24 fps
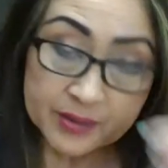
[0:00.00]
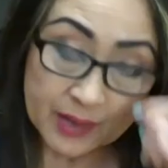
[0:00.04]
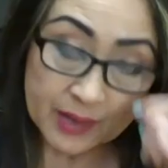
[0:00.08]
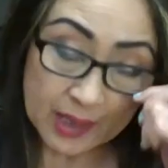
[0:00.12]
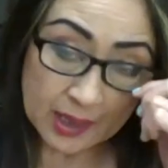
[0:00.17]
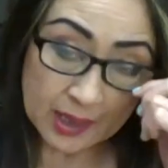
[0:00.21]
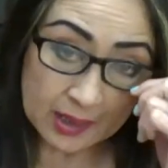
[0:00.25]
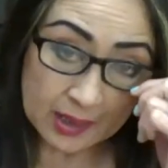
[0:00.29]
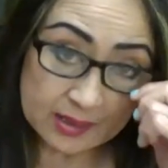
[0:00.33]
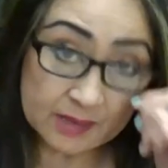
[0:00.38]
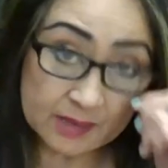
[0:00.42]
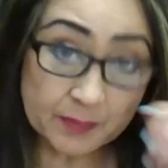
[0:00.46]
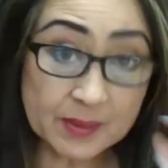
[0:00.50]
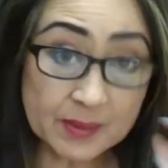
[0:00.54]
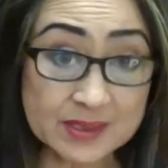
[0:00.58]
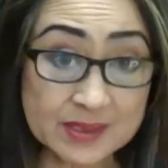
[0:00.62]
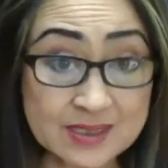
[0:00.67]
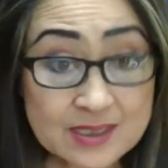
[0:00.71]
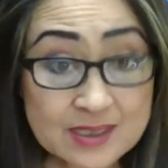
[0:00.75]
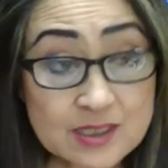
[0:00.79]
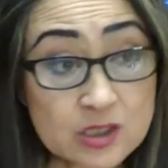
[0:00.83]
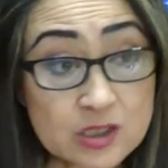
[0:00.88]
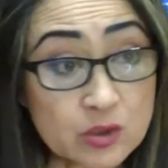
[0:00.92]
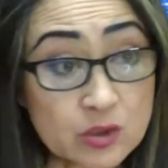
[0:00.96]
dahil sa
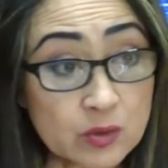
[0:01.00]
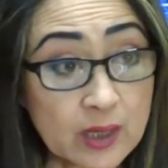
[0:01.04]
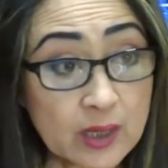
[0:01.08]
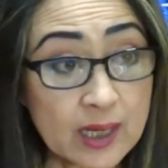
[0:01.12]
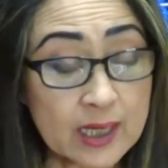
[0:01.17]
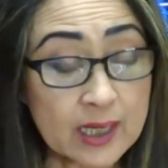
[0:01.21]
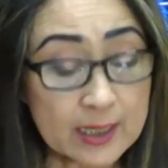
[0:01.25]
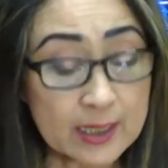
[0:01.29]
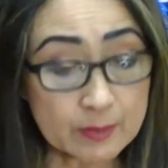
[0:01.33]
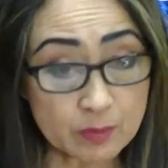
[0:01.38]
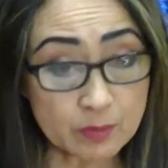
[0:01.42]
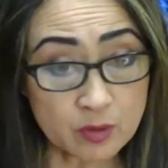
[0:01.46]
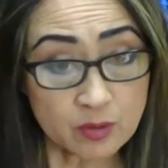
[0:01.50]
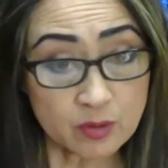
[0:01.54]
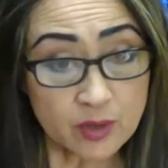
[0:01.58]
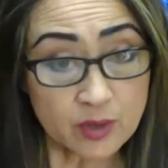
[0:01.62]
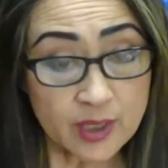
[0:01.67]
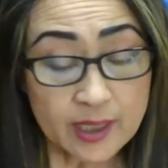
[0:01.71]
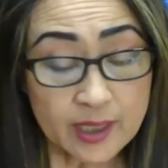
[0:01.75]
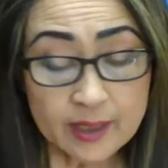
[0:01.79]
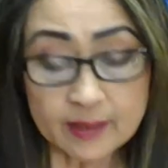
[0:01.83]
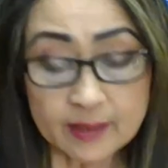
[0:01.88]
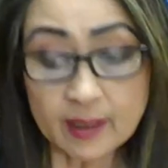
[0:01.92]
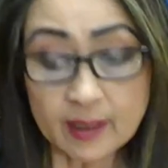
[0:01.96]
pagsisinungaling mo
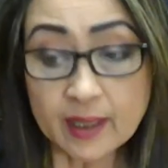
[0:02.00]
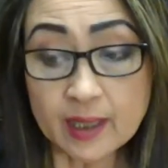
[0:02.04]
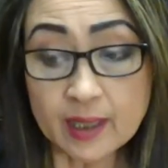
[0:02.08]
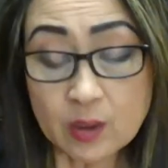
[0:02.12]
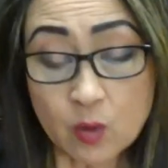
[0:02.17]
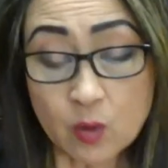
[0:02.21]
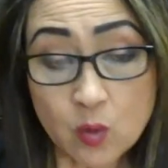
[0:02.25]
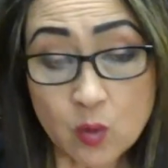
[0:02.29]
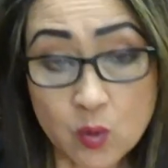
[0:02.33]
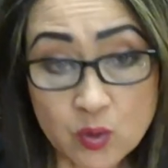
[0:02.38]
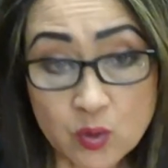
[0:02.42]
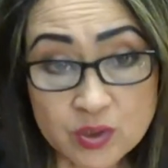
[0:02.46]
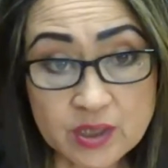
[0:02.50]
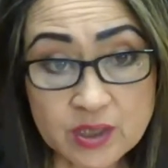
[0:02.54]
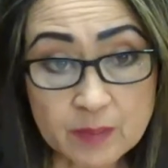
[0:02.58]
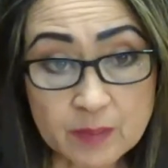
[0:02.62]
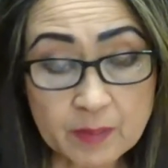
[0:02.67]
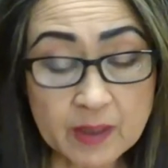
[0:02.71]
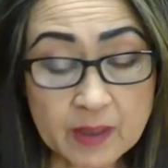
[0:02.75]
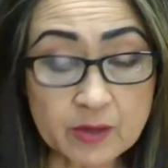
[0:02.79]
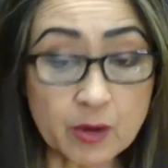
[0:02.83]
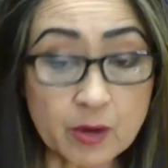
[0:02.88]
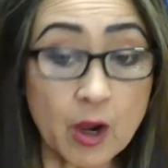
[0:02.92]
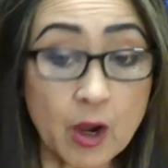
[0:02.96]
na nag-uusap
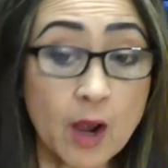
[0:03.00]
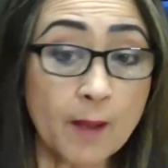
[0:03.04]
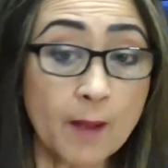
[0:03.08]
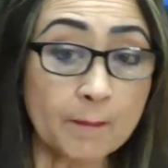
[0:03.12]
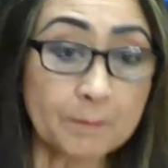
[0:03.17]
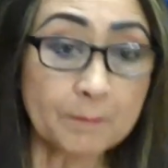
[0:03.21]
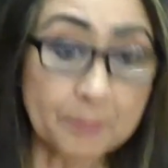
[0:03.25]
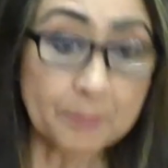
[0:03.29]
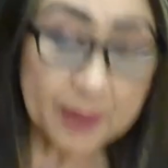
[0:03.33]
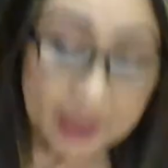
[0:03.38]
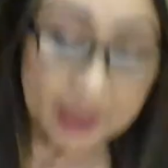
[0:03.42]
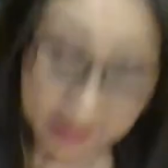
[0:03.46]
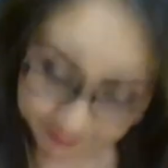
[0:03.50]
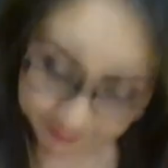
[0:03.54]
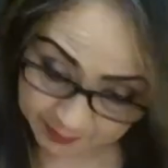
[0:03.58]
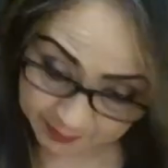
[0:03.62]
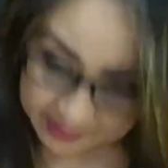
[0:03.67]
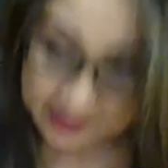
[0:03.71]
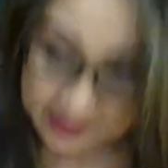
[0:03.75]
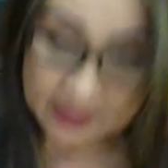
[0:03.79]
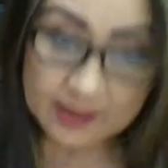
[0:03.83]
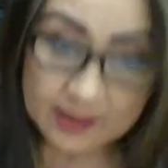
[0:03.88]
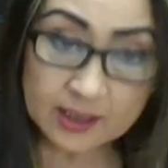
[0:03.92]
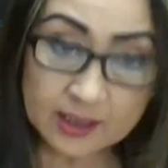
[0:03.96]
kayo,
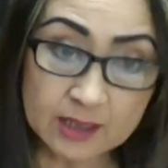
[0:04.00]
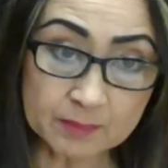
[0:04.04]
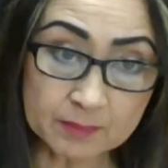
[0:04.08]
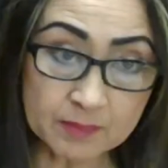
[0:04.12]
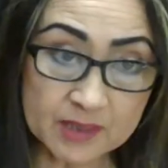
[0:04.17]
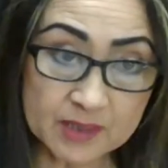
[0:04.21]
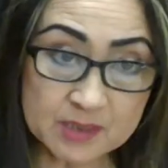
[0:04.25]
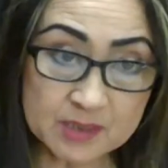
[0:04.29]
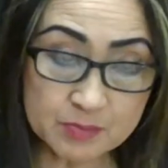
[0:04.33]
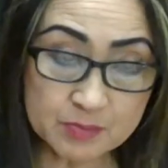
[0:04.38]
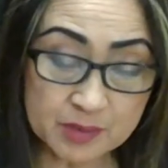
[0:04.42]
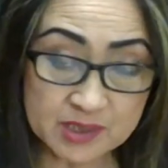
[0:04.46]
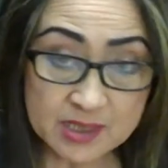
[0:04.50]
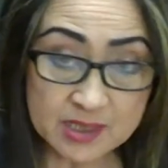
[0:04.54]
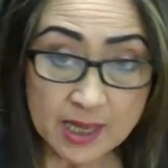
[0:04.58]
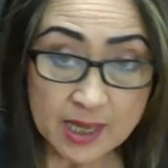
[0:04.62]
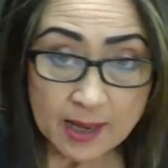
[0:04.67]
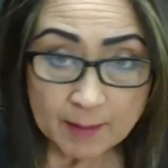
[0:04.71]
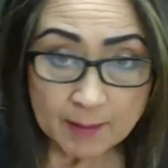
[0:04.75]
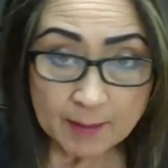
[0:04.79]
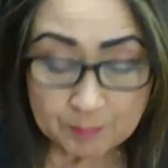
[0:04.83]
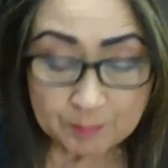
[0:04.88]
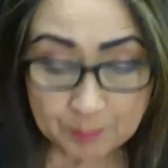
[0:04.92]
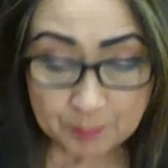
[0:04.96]
binibigyan ka ng basbas
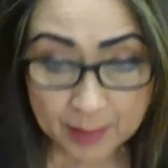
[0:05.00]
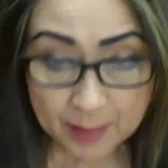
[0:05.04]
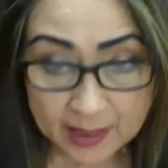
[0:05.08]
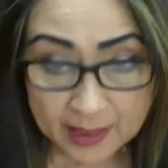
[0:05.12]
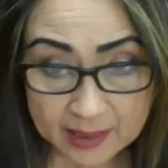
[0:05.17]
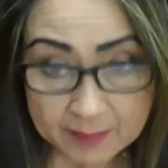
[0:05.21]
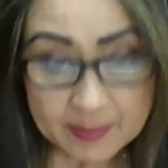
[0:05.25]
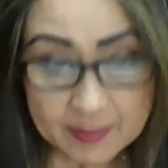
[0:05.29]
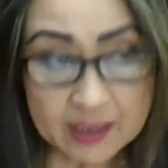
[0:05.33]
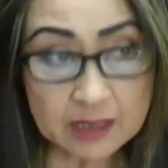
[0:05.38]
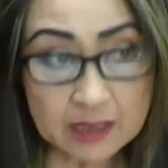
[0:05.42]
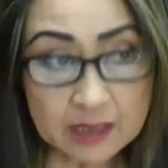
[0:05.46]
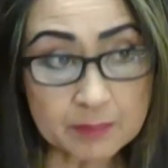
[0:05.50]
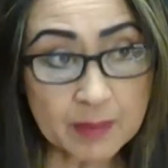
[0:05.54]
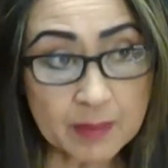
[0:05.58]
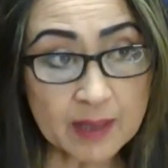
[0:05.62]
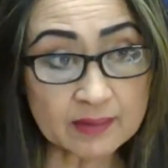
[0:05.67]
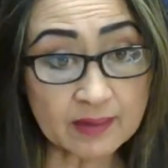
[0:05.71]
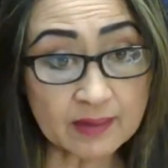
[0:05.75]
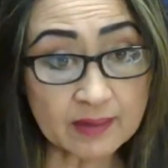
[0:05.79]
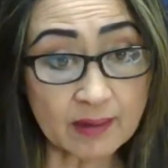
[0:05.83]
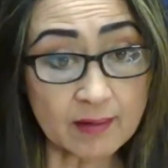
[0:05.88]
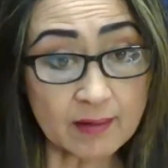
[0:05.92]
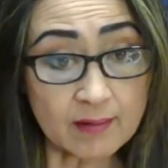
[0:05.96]
para
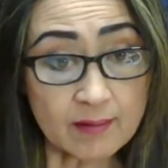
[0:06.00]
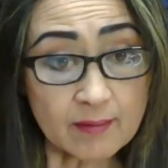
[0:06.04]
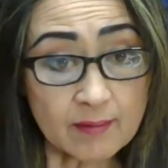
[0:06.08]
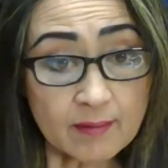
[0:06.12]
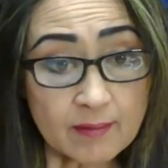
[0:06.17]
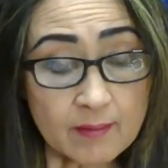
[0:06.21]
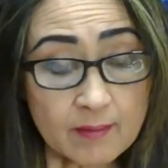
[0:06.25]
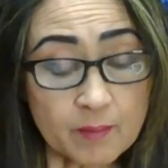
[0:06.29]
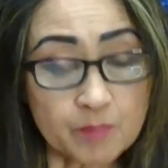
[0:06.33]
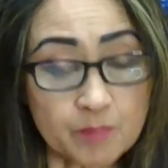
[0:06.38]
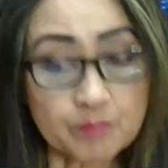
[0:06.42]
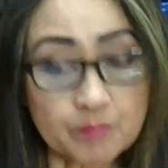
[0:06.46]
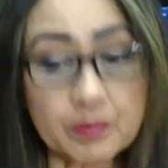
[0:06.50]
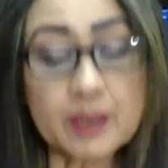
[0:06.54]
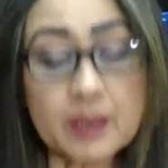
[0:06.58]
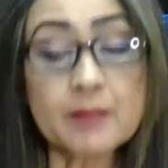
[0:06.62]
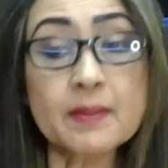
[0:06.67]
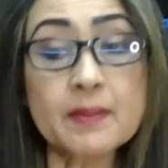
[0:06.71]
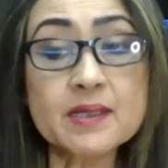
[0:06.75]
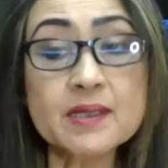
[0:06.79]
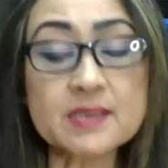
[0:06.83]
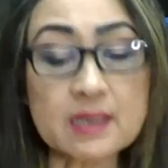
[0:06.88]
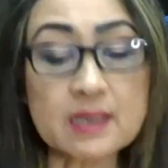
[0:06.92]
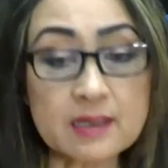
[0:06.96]
mag-rebattle, para
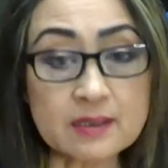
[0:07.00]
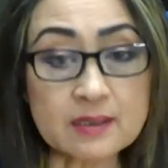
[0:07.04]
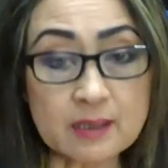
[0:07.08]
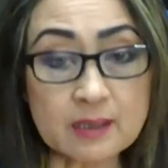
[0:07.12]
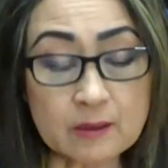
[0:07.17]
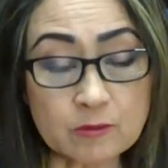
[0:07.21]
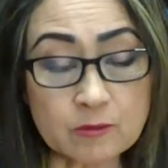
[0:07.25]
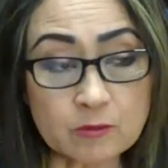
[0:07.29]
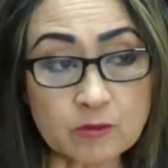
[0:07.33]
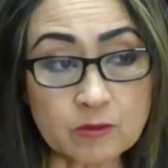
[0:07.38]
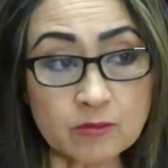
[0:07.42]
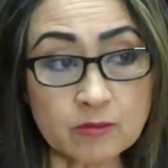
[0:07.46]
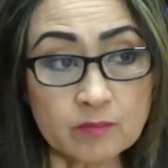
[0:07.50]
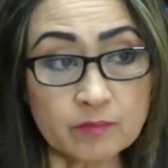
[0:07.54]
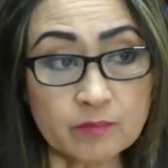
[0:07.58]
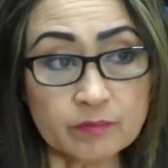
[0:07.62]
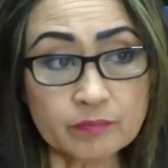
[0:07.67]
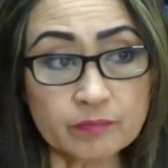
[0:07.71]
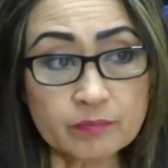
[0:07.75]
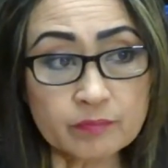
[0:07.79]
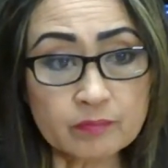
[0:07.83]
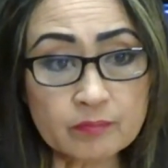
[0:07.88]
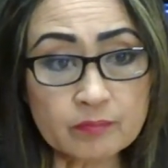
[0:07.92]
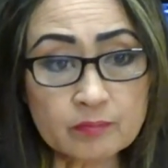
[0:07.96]
magsalita doon?
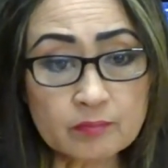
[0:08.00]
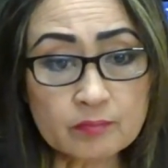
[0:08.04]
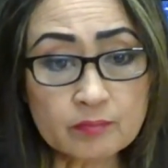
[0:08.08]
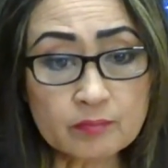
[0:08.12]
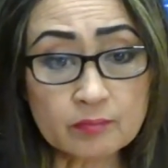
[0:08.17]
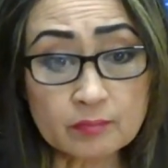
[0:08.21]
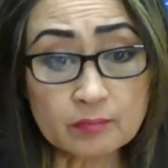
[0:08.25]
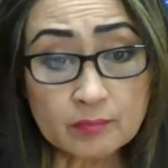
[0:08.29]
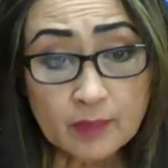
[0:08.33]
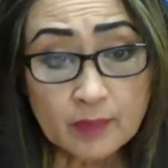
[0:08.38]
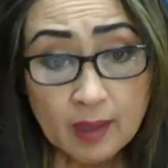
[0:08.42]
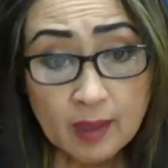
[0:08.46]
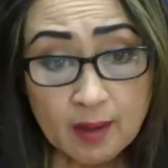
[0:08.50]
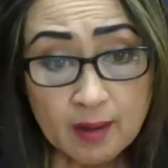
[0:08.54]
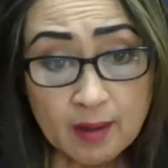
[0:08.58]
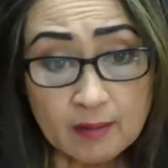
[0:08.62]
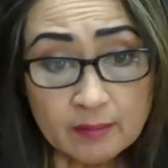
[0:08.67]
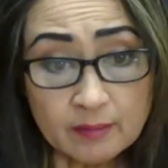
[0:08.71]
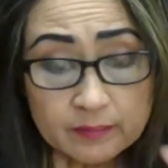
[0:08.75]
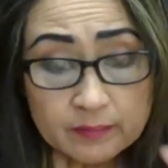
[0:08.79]
Ha?